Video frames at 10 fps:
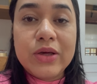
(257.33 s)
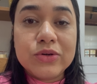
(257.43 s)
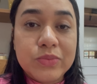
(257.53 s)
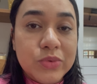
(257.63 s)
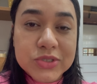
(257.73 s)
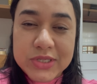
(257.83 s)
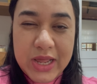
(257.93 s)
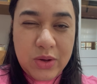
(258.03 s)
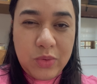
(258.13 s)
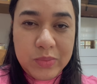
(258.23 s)
eu
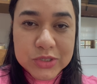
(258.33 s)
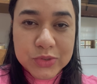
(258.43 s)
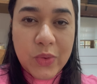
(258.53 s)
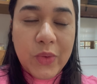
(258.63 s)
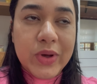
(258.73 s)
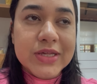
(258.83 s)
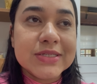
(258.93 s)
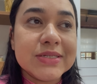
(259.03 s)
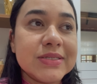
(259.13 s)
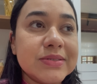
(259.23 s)
mostrei algumas
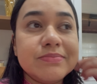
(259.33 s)
coisas,